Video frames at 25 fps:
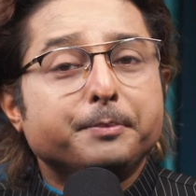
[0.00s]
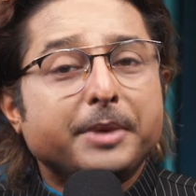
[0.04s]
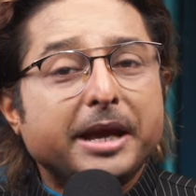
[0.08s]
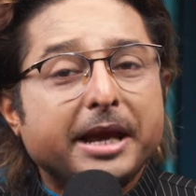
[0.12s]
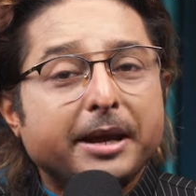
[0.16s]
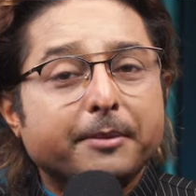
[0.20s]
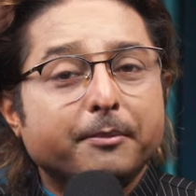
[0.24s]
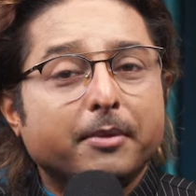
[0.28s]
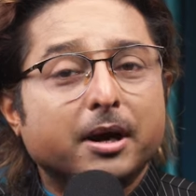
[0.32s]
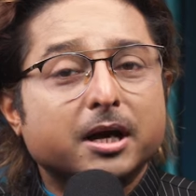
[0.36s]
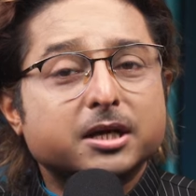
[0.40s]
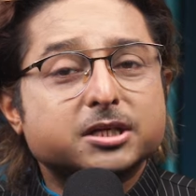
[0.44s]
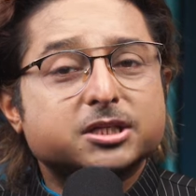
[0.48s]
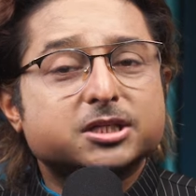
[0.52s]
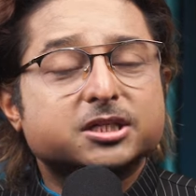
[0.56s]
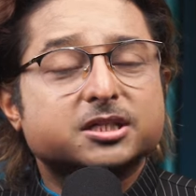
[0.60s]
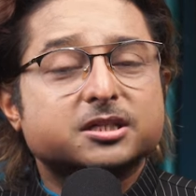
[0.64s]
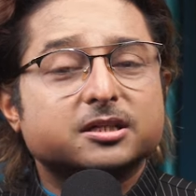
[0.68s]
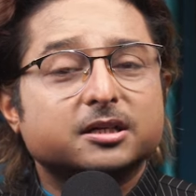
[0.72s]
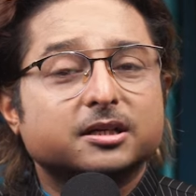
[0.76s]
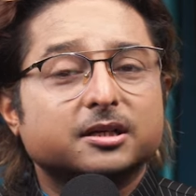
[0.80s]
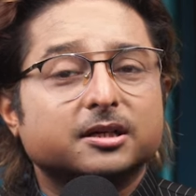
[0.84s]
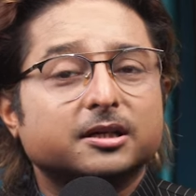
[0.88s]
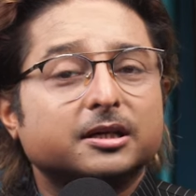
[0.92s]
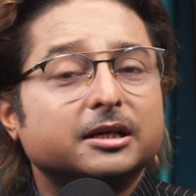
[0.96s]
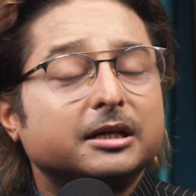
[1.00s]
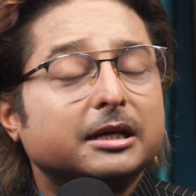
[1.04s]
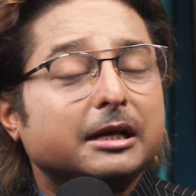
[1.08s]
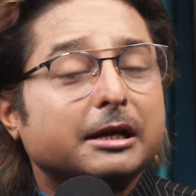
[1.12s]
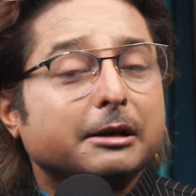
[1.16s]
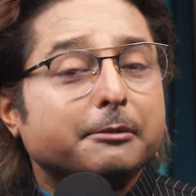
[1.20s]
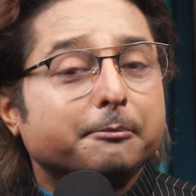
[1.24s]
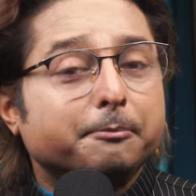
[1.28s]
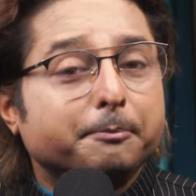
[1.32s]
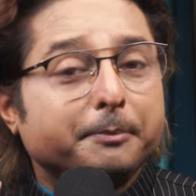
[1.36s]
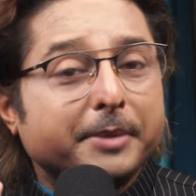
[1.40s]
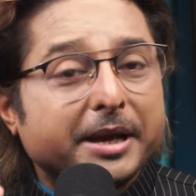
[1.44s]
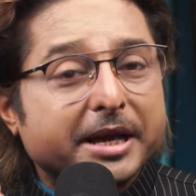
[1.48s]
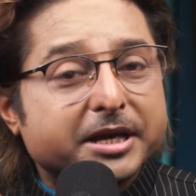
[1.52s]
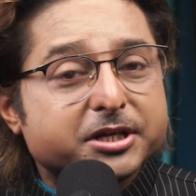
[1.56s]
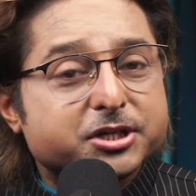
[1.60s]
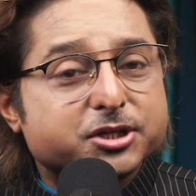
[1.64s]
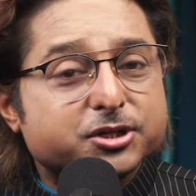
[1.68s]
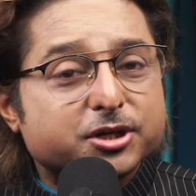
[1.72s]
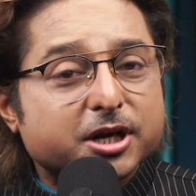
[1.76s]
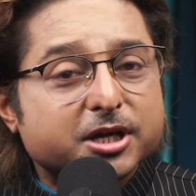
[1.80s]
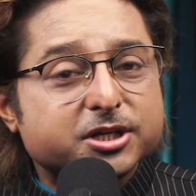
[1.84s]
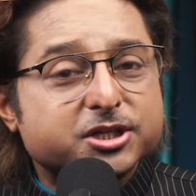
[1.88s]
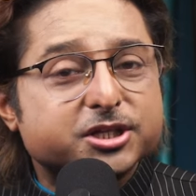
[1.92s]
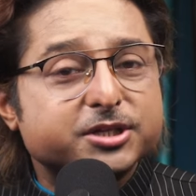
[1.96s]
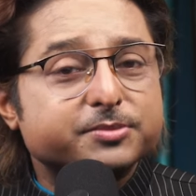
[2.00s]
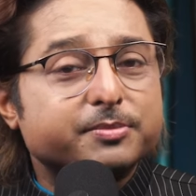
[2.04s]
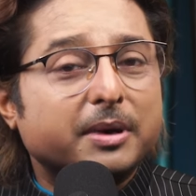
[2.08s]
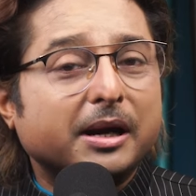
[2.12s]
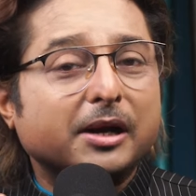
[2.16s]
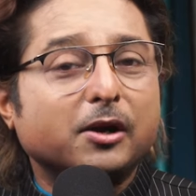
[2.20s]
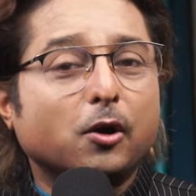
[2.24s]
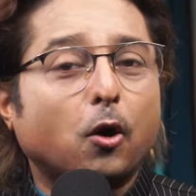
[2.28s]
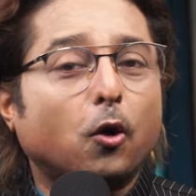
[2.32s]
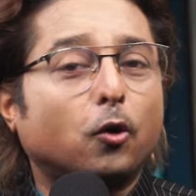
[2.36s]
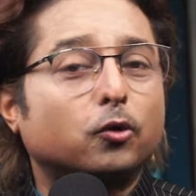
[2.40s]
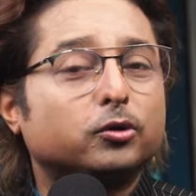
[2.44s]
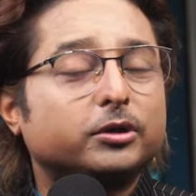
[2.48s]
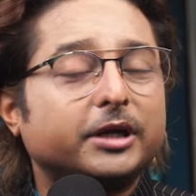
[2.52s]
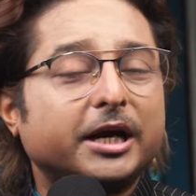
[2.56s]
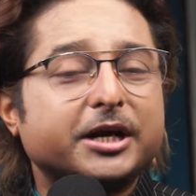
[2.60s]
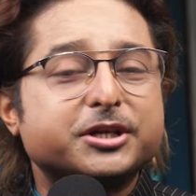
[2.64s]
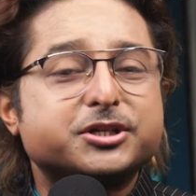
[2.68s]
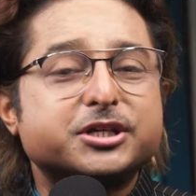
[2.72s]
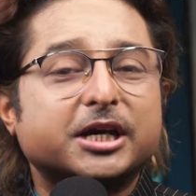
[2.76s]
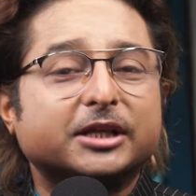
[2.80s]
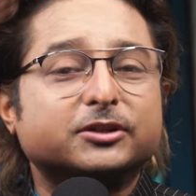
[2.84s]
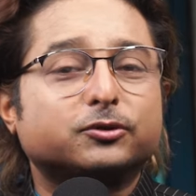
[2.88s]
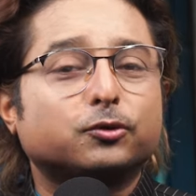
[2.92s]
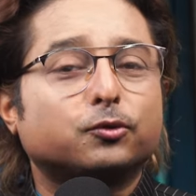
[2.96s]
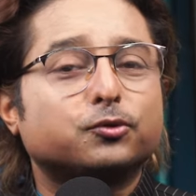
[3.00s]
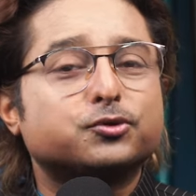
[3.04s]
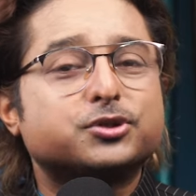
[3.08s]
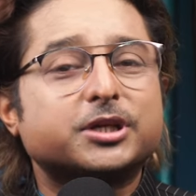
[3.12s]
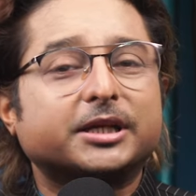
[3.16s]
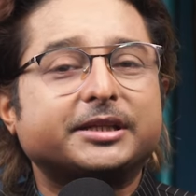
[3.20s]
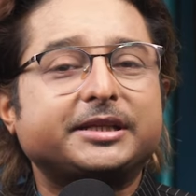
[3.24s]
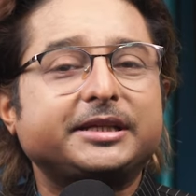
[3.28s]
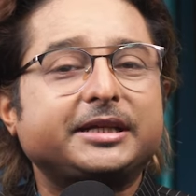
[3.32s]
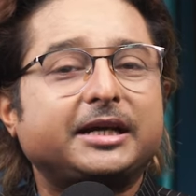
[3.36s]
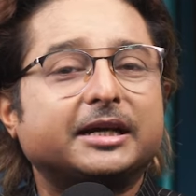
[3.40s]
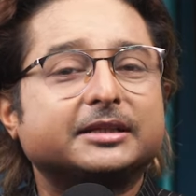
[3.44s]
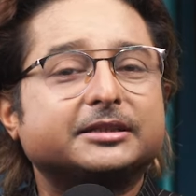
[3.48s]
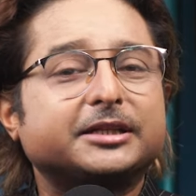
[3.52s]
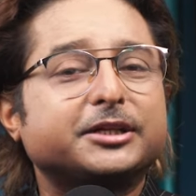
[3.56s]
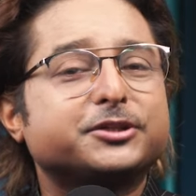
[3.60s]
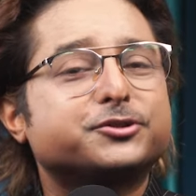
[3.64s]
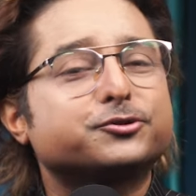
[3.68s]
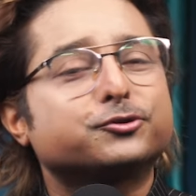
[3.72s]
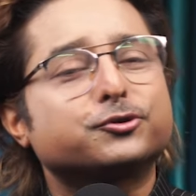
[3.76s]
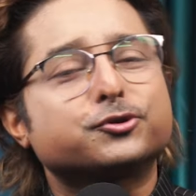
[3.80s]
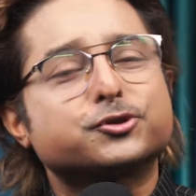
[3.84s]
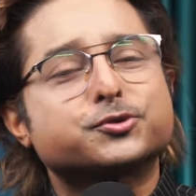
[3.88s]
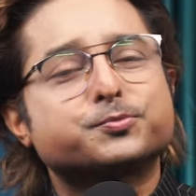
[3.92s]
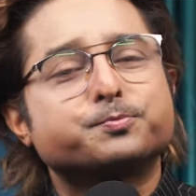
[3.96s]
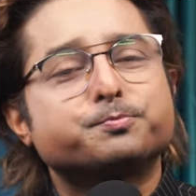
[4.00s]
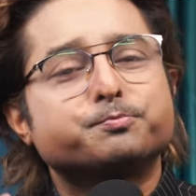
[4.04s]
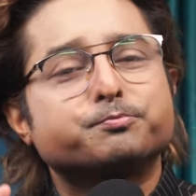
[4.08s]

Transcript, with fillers: মে মাস মেষ রাশি বা লগ্নের জাতক জাতিকাদের জন্য